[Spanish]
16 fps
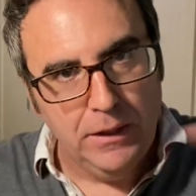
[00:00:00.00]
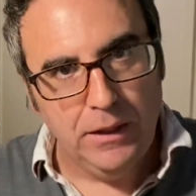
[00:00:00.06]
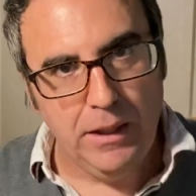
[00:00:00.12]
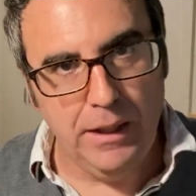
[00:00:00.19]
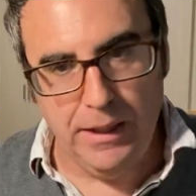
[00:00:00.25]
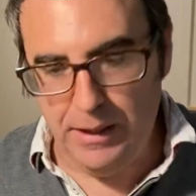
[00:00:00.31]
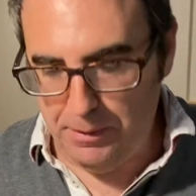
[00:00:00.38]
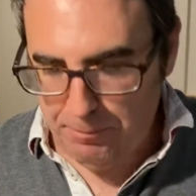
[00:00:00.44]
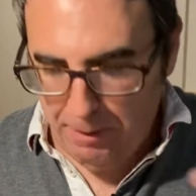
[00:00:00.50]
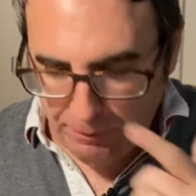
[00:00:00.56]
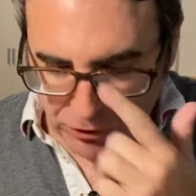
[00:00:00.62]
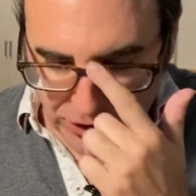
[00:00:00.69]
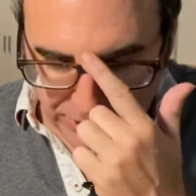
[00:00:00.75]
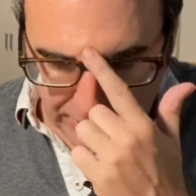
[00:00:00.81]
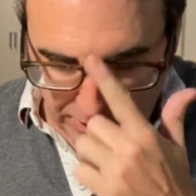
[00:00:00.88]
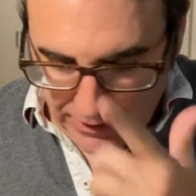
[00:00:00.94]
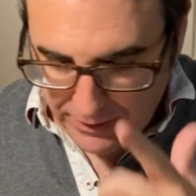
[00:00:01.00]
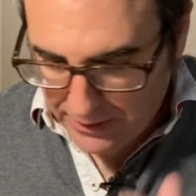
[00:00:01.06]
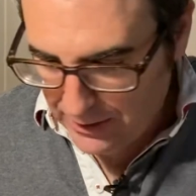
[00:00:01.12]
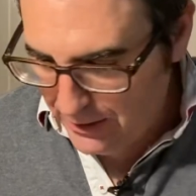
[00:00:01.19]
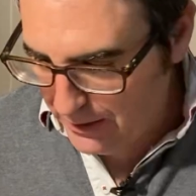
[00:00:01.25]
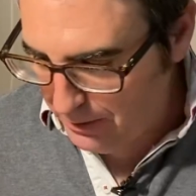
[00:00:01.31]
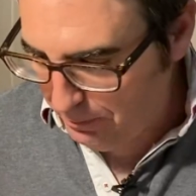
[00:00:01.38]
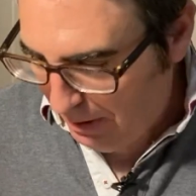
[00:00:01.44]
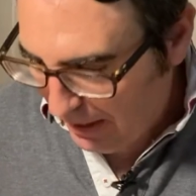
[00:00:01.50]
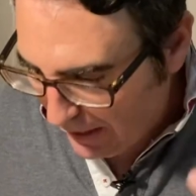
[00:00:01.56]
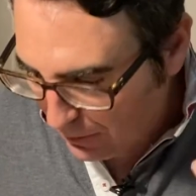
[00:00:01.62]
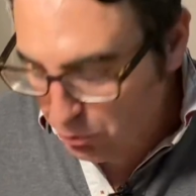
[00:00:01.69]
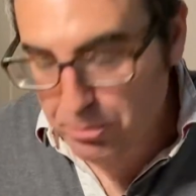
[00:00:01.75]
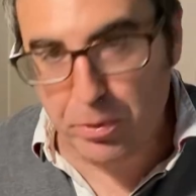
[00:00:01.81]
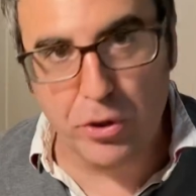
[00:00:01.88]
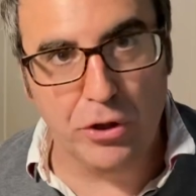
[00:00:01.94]
Eh, vamos a tener que bajar
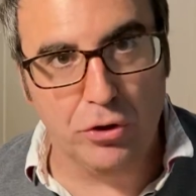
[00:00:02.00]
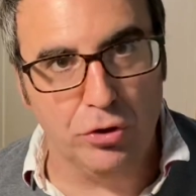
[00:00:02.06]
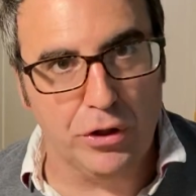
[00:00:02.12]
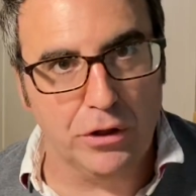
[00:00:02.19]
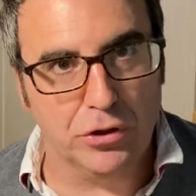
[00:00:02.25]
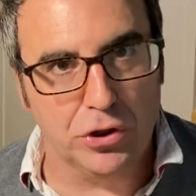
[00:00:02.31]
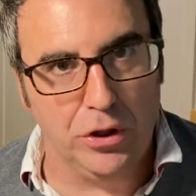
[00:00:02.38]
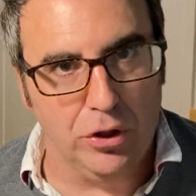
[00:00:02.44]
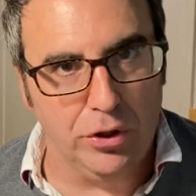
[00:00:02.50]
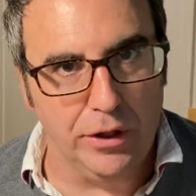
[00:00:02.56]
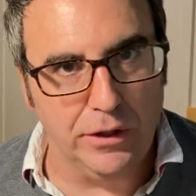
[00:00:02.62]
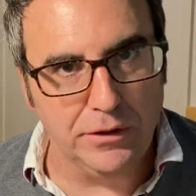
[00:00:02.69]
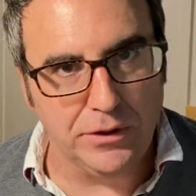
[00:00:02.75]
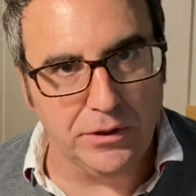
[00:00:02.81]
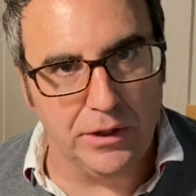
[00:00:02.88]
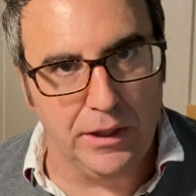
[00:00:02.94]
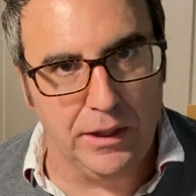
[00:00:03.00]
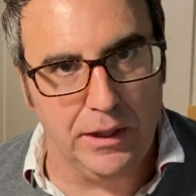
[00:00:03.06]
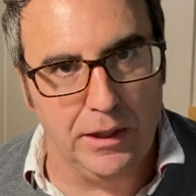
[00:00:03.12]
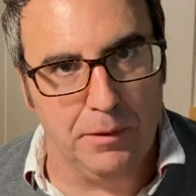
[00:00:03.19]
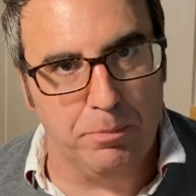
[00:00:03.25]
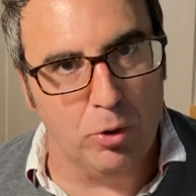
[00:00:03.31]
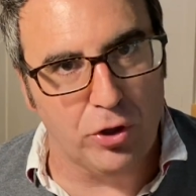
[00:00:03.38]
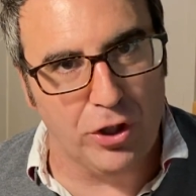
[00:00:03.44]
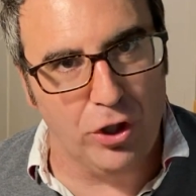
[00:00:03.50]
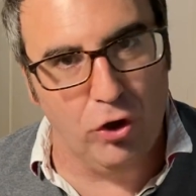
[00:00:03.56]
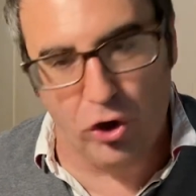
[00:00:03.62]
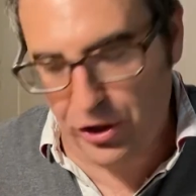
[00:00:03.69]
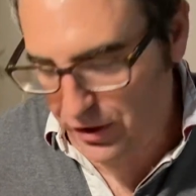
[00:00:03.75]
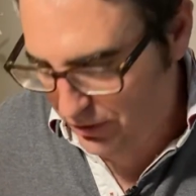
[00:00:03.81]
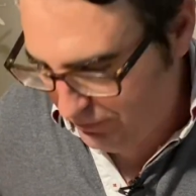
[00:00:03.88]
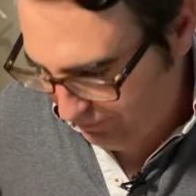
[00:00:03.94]
un poquito tensiones, eh, porque
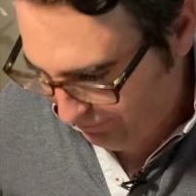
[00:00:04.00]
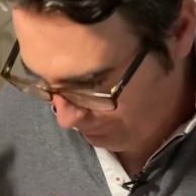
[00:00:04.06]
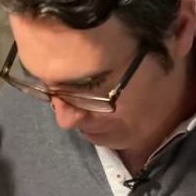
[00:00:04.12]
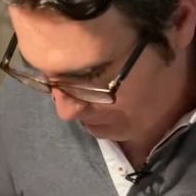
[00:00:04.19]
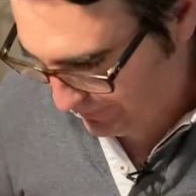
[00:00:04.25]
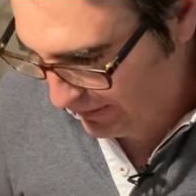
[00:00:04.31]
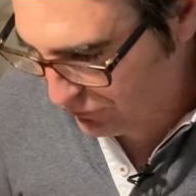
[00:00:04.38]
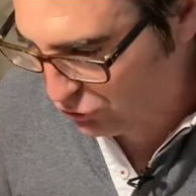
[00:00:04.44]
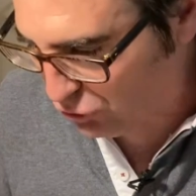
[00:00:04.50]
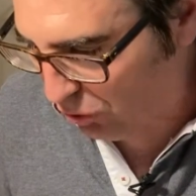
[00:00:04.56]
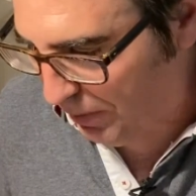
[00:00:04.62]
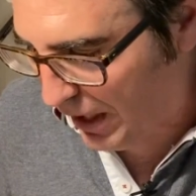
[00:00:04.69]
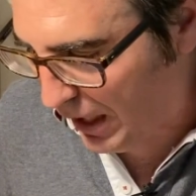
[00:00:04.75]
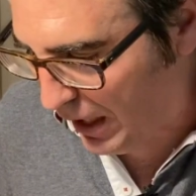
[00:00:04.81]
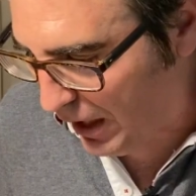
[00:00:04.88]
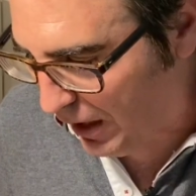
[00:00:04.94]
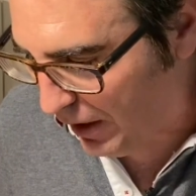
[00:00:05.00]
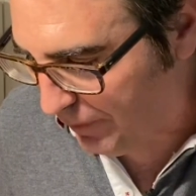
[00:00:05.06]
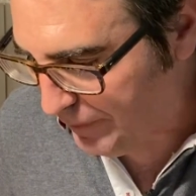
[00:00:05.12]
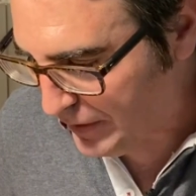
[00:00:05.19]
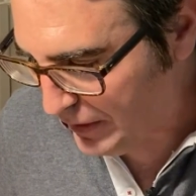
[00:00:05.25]
hoy esto va...